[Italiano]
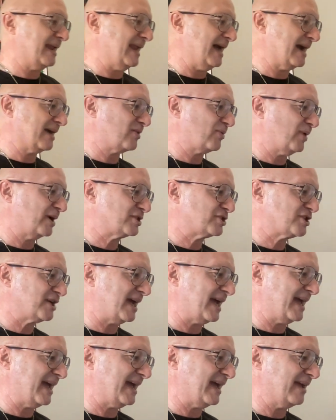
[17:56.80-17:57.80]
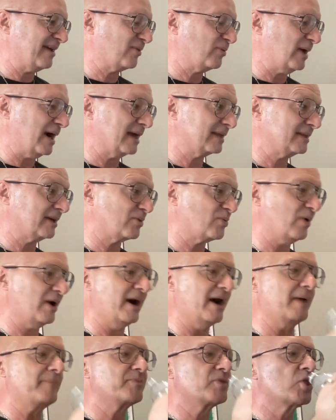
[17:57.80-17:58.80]
l'acqua c'è, guarda
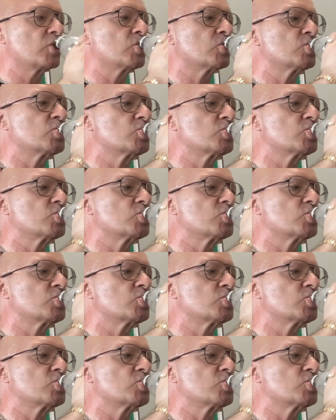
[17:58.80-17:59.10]
qua.